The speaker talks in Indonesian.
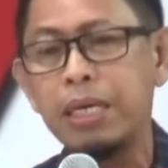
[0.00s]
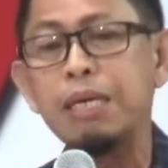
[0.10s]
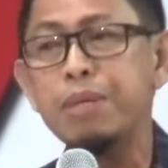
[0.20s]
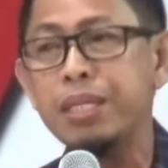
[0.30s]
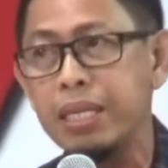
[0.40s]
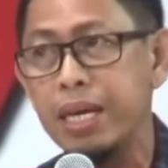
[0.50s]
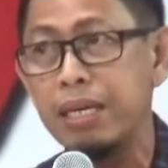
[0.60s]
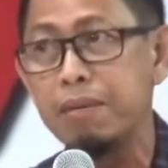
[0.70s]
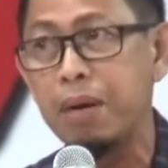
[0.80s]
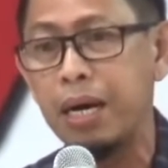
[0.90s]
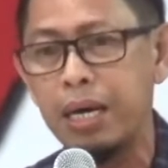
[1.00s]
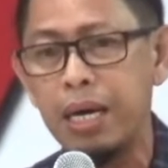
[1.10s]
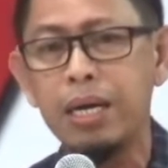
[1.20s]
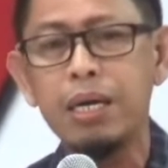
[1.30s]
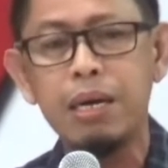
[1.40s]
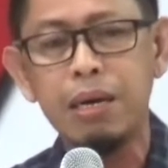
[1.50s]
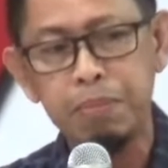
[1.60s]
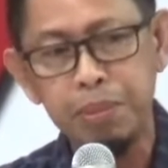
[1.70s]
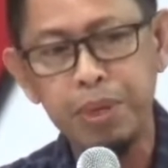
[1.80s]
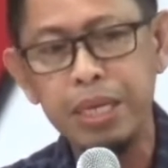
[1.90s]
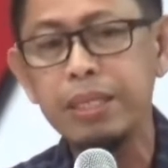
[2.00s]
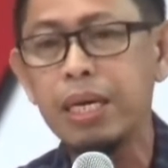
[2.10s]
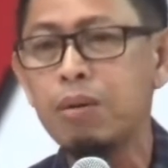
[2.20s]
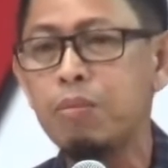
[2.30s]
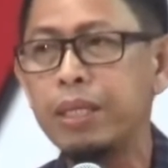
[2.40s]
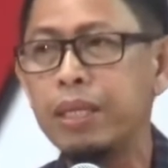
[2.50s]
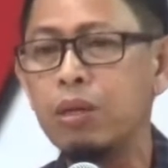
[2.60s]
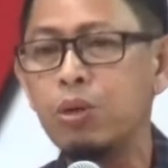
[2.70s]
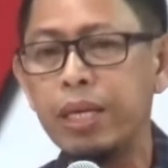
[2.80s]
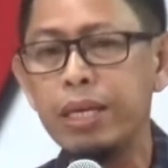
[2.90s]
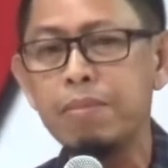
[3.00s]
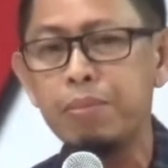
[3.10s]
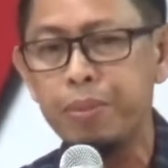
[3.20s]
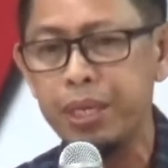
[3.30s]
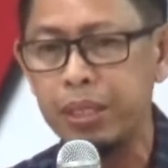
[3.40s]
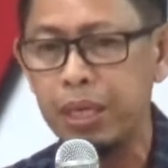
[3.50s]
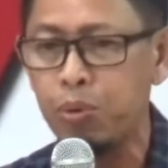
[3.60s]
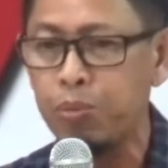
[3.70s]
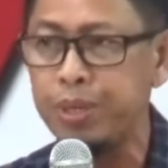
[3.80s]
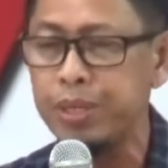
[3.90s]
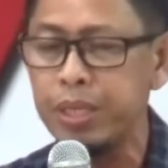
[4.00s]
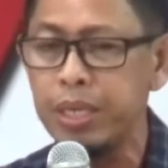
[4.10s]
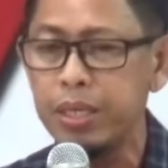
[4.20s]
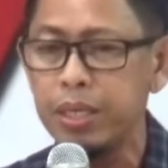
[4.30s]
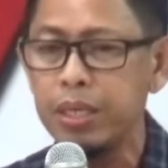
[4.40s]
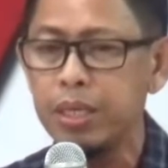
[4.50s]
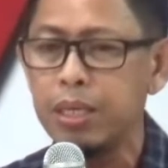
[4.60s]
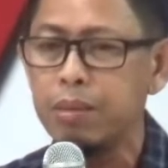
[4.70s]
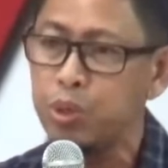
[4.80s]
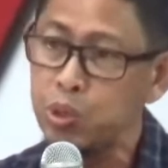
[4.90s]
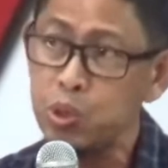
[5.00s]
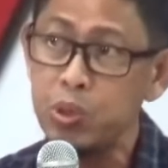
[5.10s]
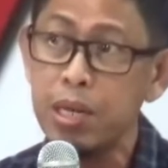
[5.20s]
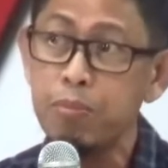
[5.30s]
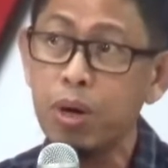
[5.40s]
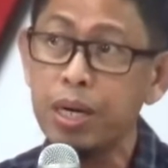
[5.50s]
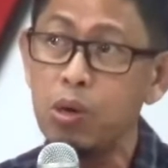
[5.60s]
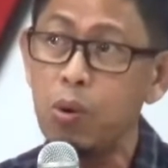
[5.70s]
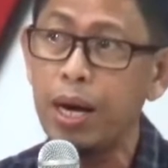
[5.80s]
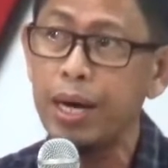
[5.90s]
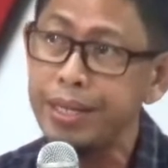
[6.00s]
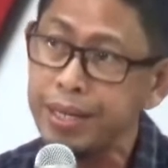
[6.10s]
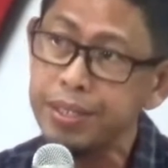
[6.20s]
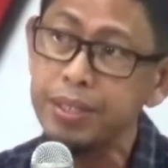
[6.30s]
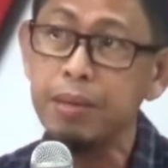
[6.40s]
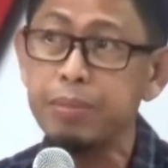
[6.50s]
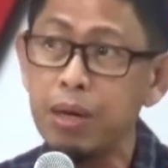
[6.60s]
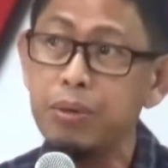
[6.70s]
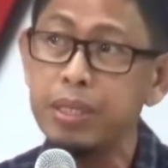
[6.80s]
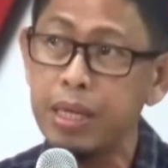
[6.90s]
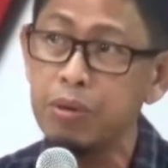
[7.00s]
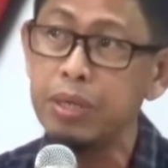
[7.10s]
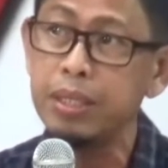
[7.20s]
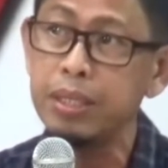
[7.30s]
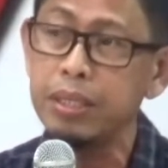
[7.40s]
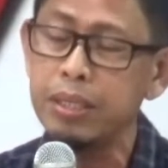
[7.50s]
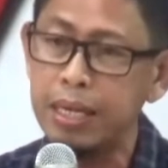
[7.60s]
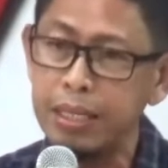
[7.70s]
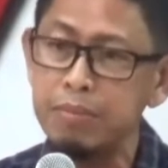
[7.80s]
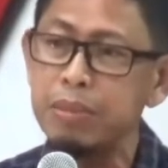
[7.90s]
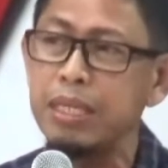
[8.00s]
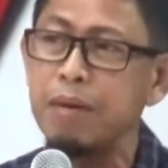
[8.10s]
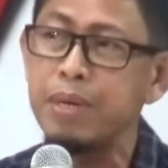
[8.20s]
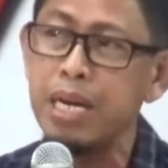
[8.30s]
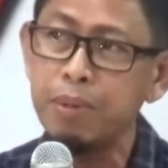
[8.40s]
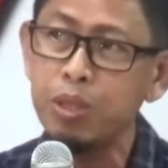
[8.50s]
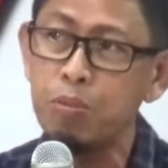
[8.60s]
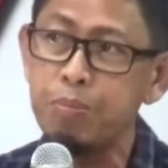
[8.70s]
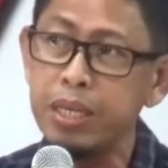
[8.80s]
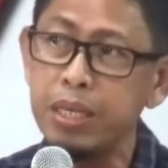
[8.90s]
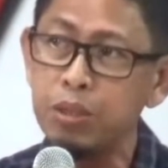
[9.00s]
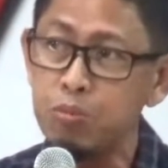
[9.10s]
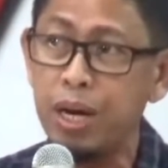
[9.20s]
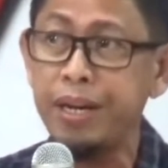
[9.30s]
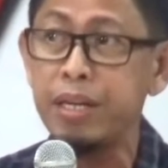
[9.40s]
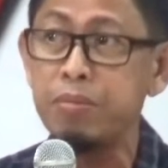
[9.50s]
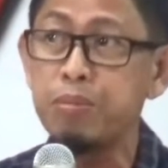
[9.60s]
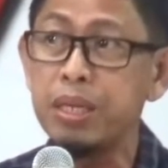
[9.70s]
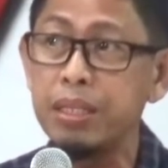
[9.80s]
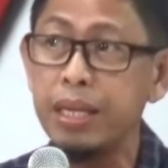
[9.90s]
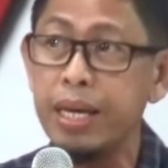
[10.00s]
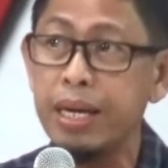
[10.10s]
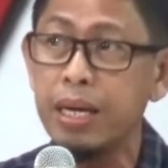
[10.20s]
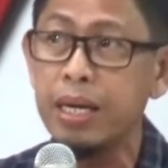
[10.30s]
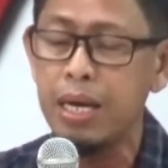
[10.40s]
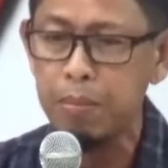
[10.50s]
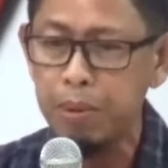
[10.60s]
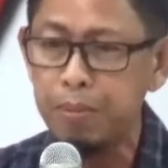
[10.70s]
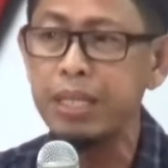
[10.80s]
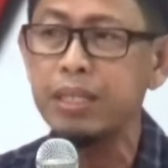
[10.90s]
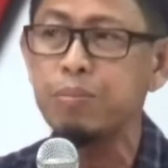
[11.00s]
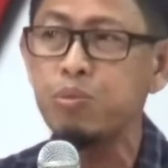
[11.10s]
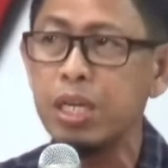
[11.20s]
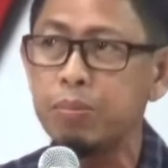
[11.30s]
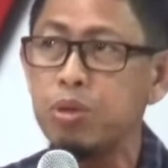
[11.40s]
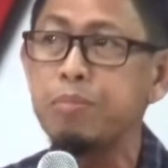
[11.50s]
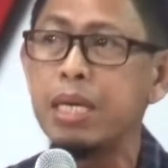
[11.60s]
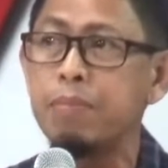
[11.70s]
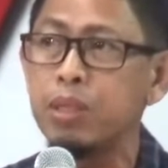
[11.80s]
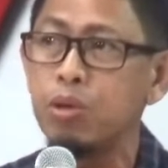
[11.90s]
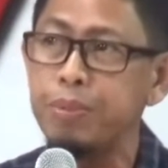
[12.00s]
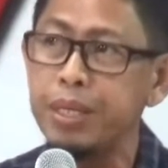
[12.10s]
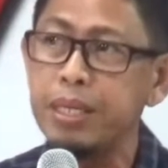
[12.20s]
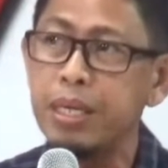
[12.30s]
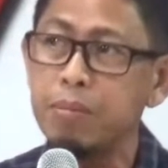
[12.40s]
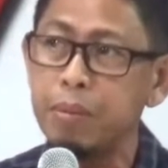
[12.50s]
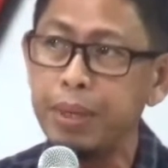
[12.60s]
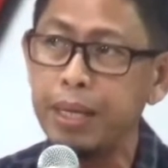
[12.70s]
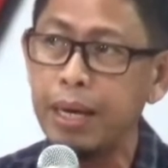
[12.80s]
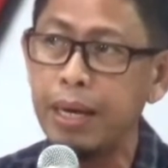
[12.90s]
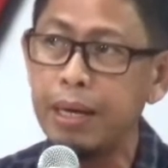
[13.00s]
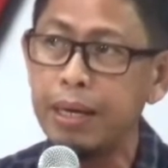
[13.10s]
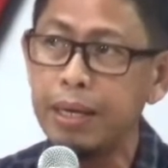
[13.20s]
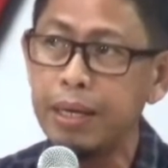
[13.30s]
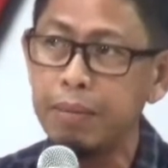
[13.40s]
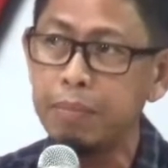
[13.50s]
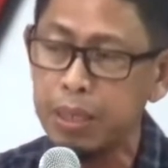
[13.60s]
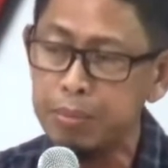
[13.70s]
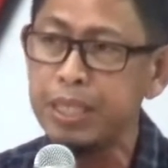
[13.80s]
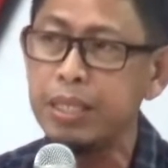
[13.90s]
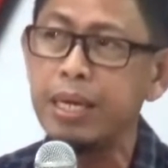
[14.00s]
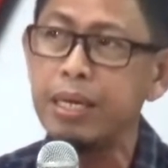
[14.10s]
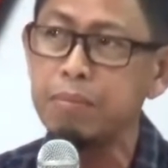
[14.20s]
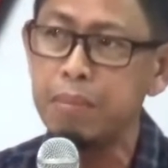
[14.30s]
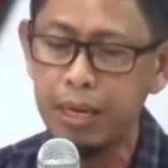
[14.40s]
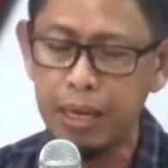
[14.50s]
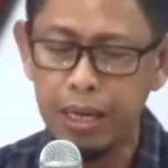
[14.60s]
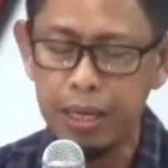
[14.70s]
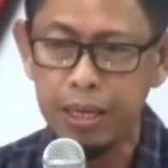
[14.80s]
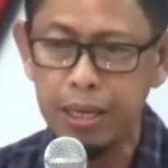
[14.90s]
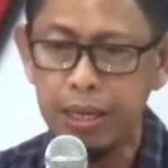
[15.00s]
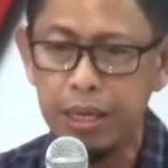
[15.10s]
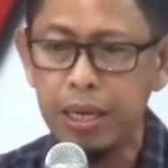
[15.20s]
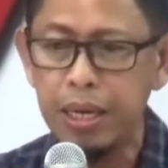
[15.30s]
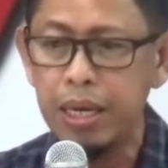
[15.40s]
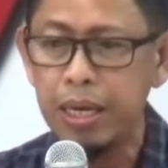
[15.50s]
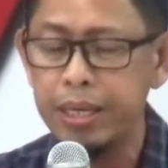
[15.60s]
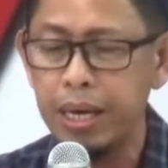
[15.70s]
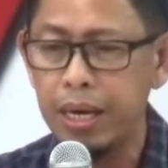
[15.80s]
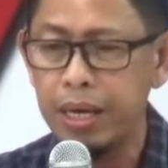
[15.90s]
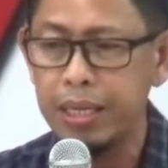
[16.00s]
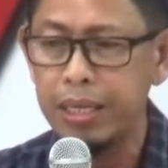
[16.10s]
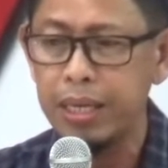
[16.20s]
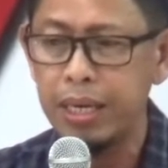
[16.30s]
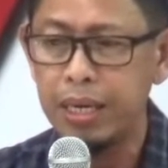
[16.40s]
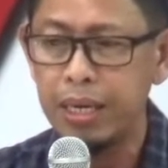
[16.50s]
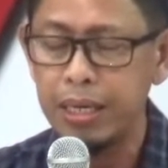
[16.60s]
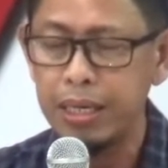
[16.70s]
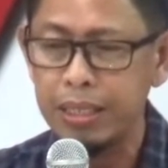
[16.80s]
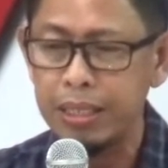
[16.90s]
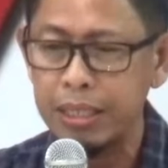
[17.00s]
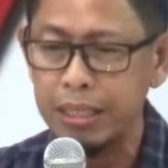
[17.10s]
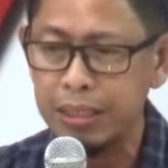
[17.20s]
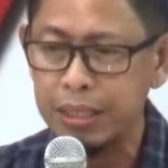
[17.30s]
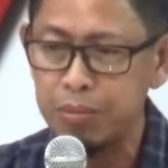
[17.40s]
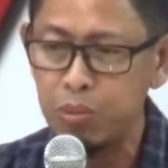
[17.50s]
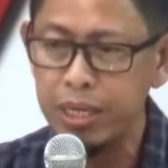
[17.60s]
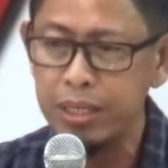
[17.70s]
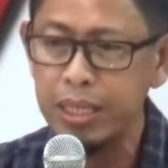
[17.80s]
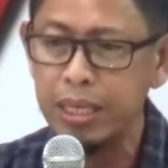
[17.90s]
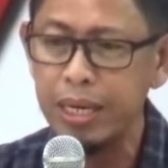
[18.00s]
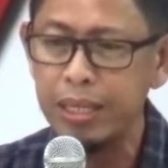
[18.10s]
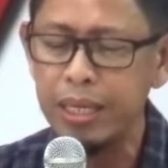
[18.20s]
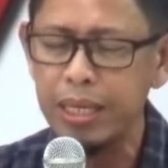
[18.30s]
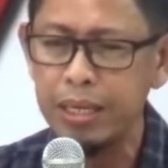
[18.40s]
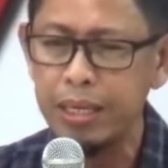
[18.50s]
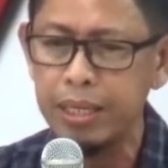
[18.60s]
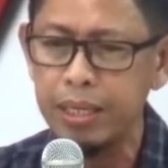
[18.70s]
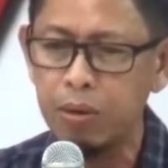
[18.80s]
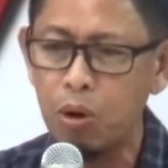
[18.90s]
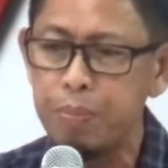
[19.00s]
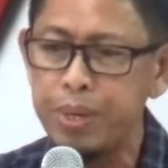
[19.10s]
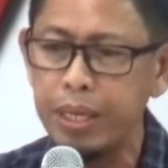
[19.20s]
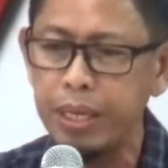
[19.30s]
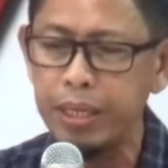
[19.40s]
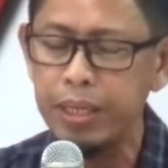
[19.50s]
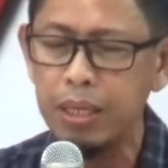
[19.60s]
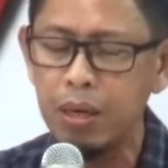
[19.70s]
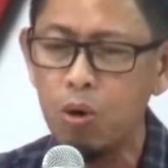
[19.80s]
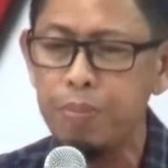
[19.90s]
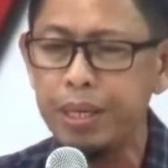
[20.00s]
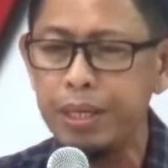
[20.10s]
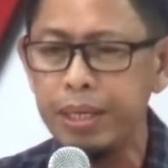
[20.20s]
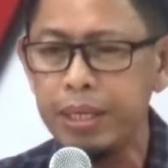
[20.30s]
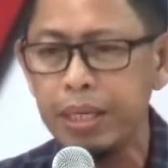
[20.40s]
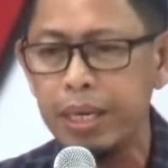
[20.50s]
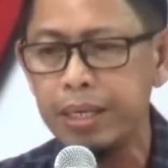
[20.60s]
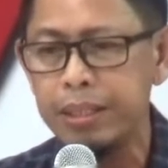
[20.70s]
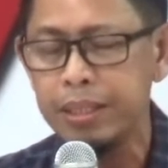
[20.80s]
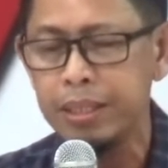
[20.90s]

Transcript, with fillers: kementerian lembaga pemerintah kabupaten kota dan pemerintah provinsi menyusun laporan keuangan yang setiap tahun diaudit dan yang, yang mendapat opini itu bukan hanya pemerintah daerah, pemerintah pusat pun mendapat opini dari BPK, kementerian lembaga. Nah, eh, kemudian terkait dengan eh, opini ini, opini ini kan